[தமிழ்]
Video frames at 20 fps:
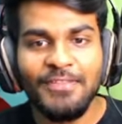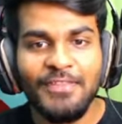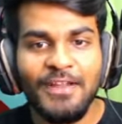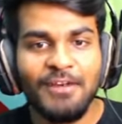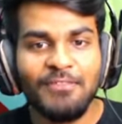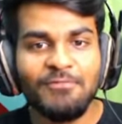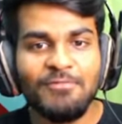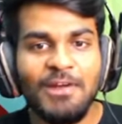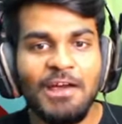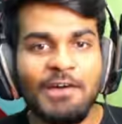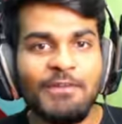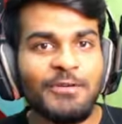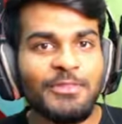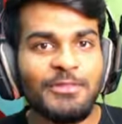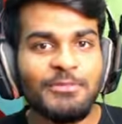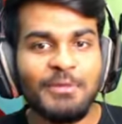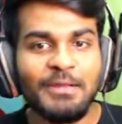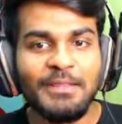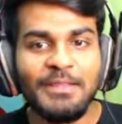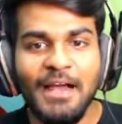அந்த இடம் ஃபுல்லாகவே
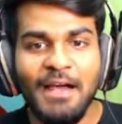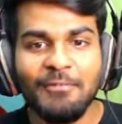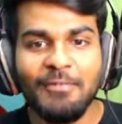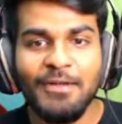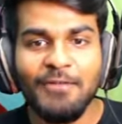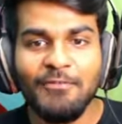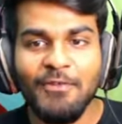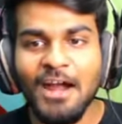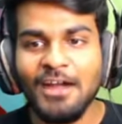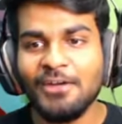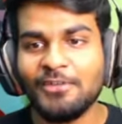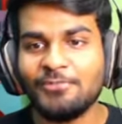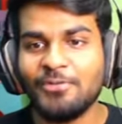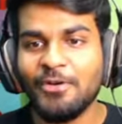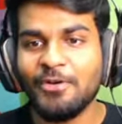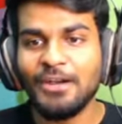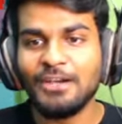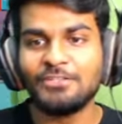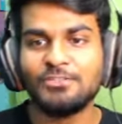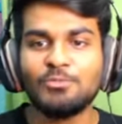வந்து பார்த்தீங்கன்னா அப்படியே வாட்டர்
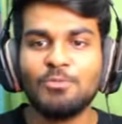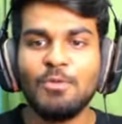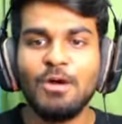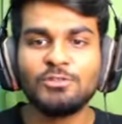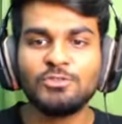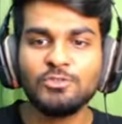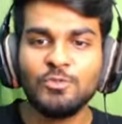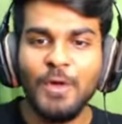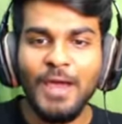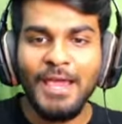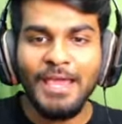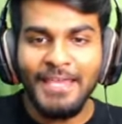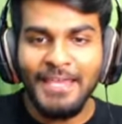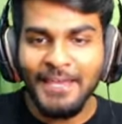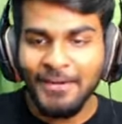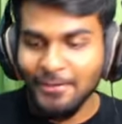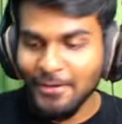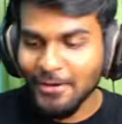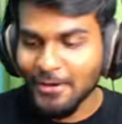ஃபவுண்டன் சும்மா சுவைன்னு